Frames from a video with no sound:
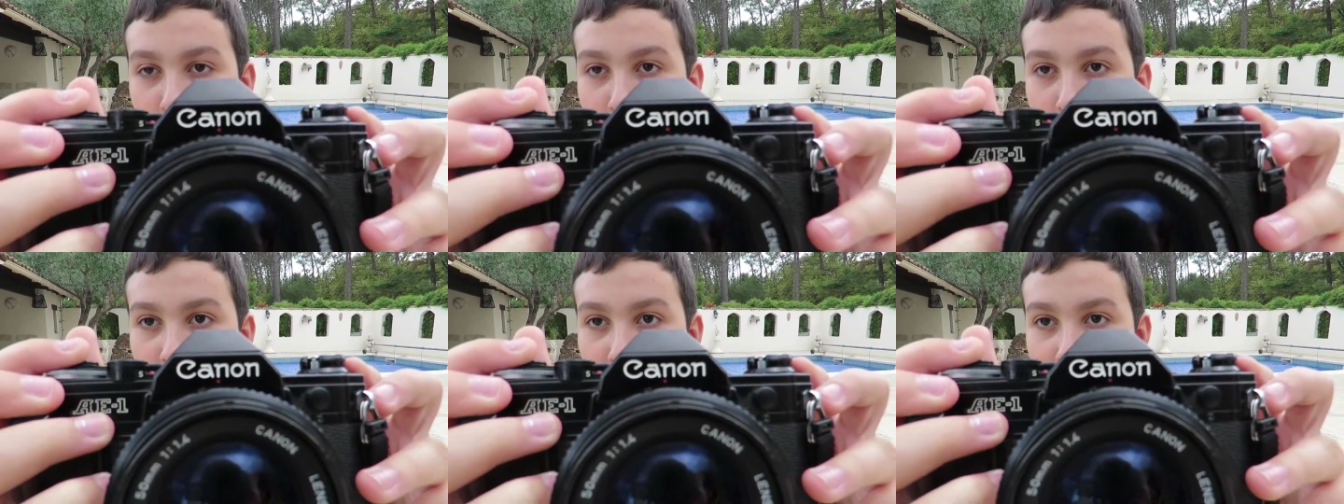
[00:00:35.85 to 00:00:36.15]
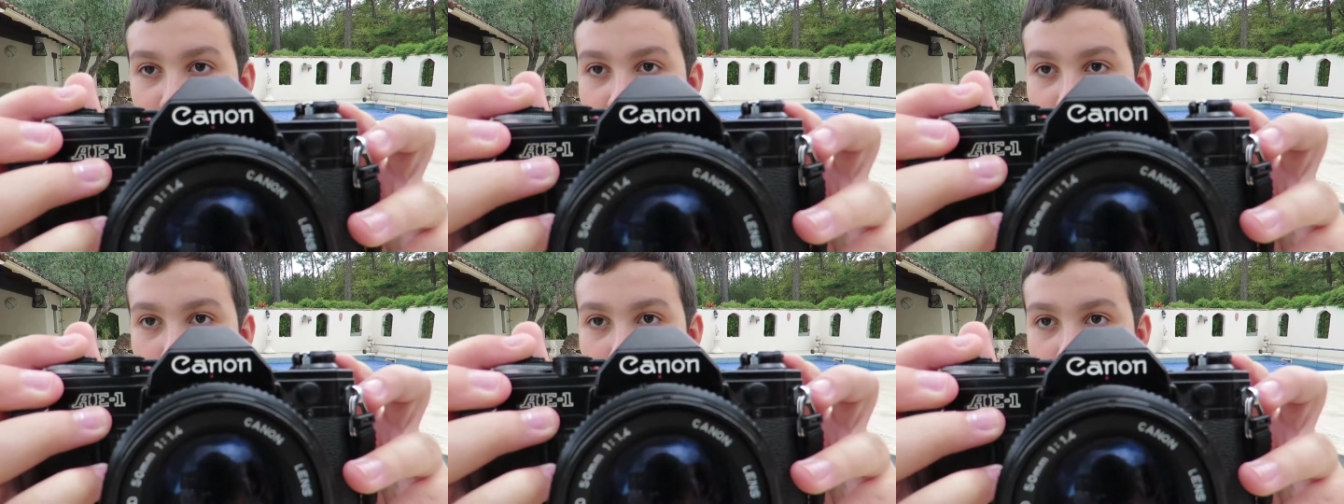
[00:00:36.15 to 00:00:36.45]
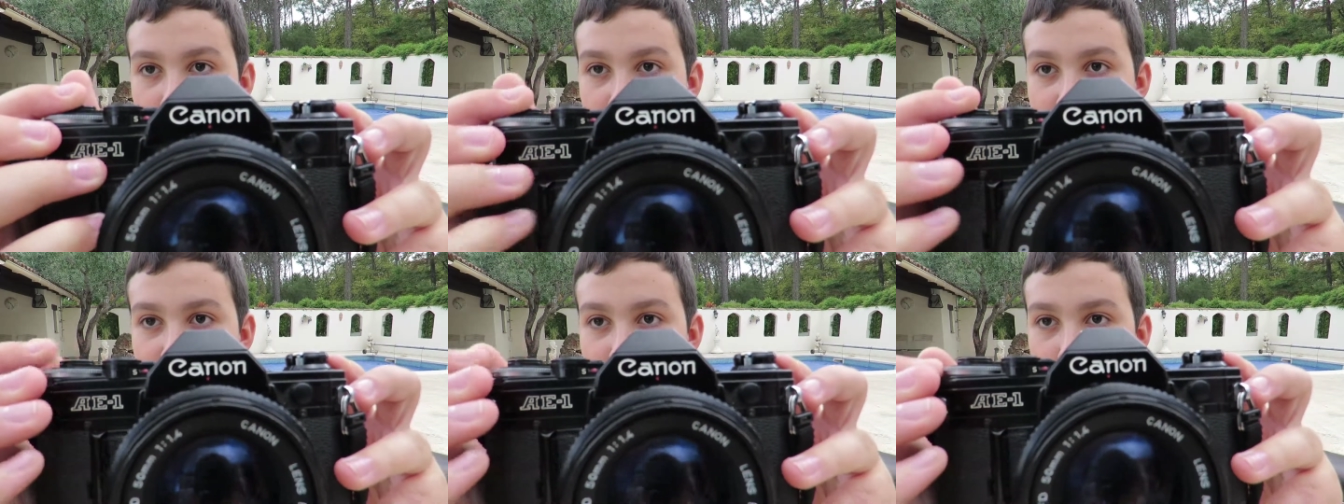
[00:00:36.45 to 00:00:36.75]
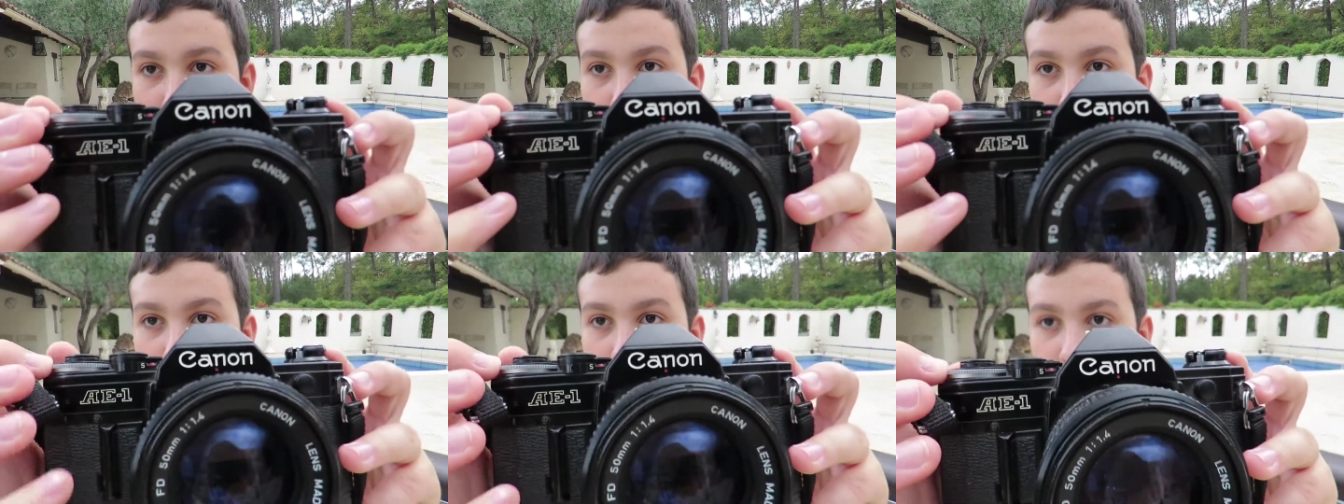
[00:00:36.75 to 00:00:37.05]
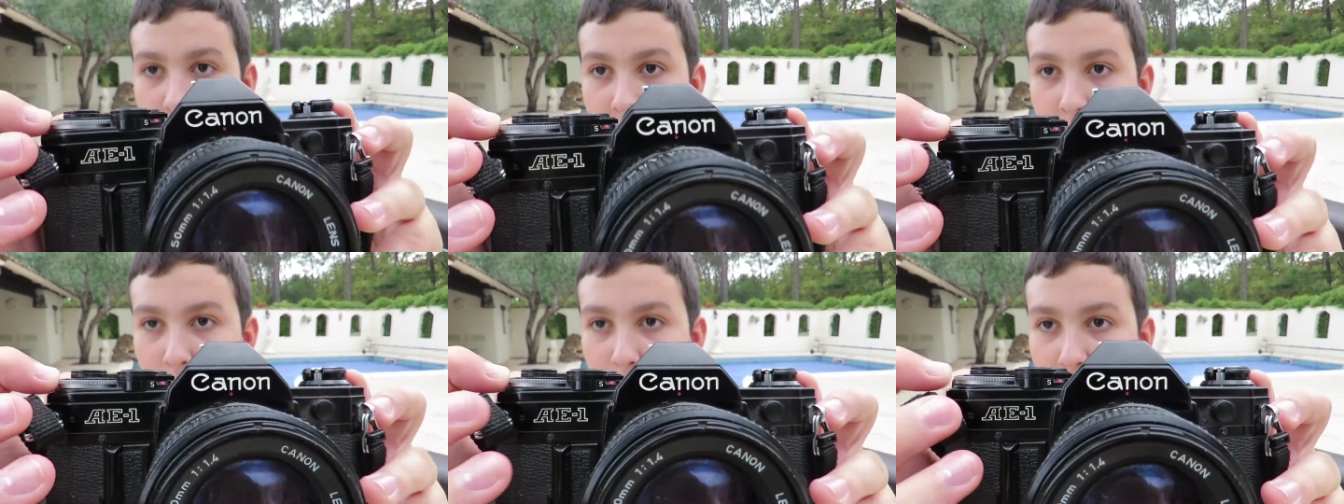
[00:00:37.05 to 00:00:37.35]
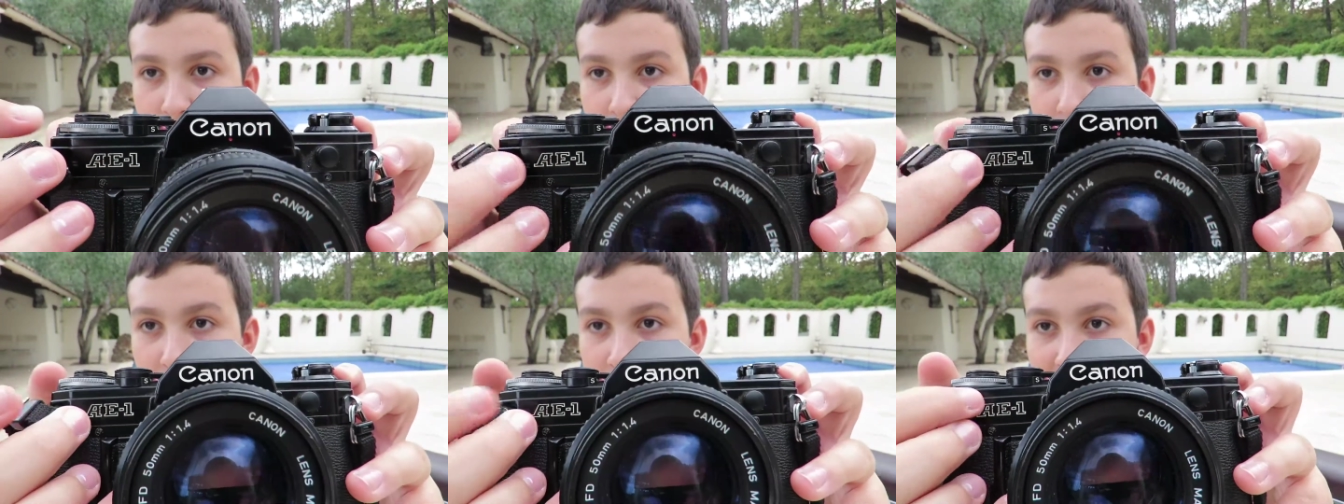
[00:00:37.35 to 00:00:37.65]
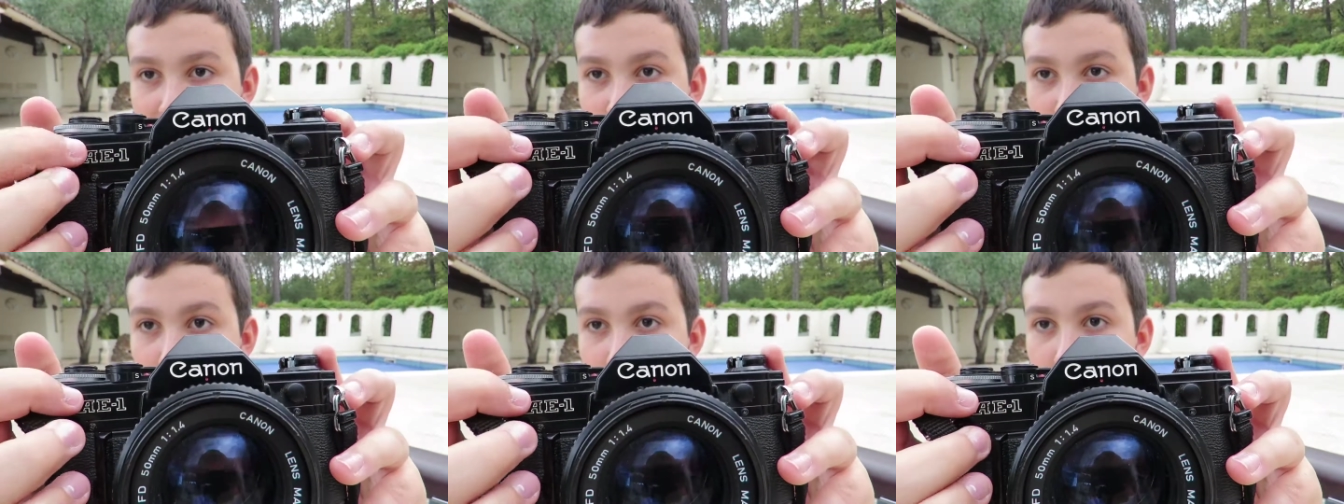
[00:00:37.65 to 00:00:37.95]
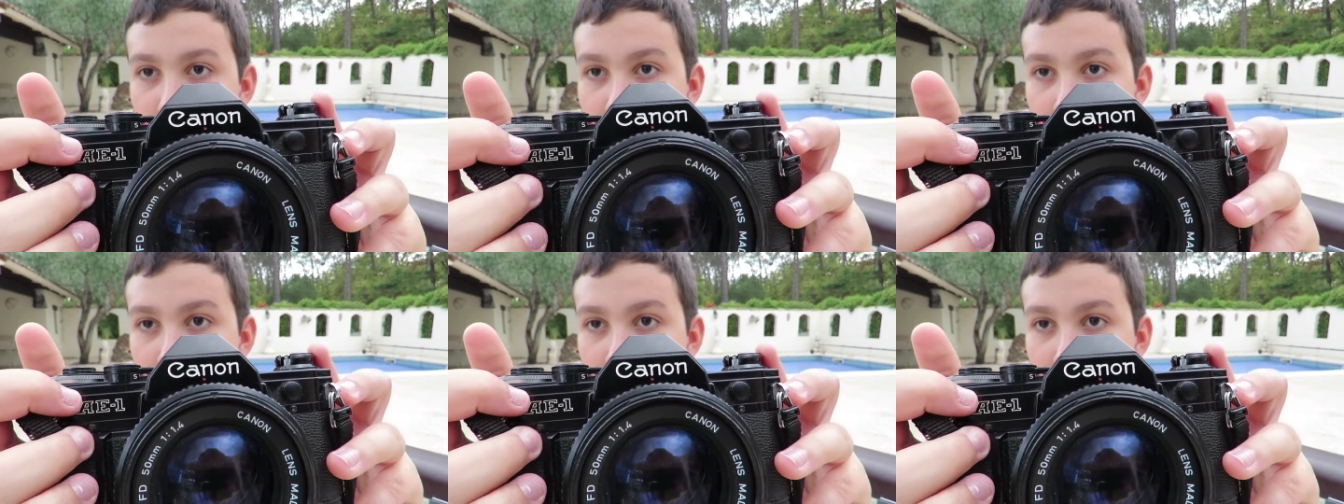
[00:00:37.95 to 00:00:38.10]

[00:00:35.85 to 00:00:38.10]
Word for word: vous pouvez voir qu'il y a marqué Canon. Donc c'est le Canon